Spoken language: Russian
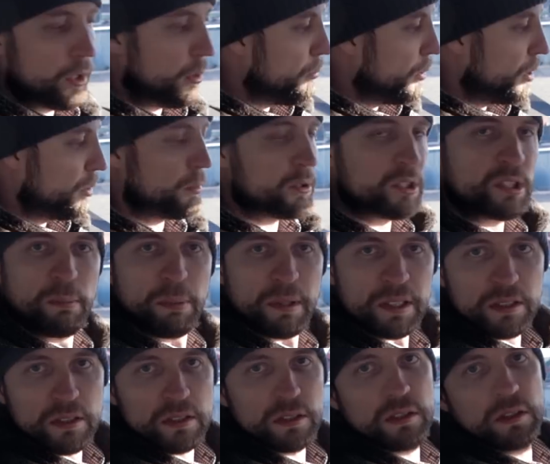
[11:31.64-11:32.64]
Ремень
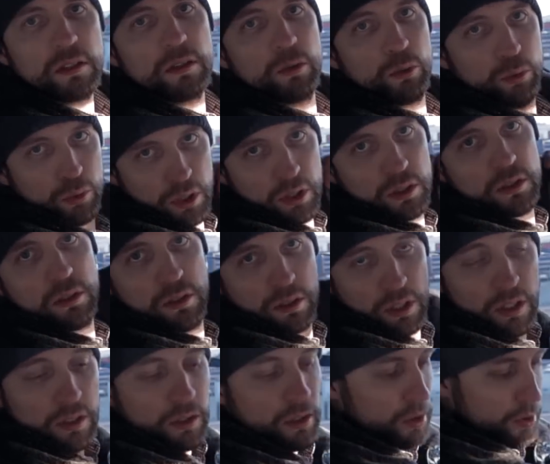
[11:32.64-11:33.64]
безопасности у нас
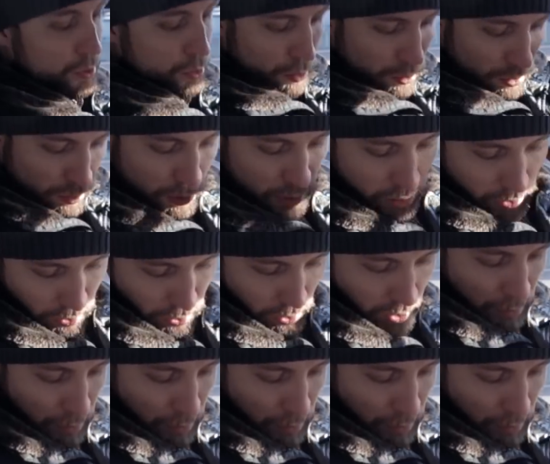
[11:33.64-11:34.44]
традиционно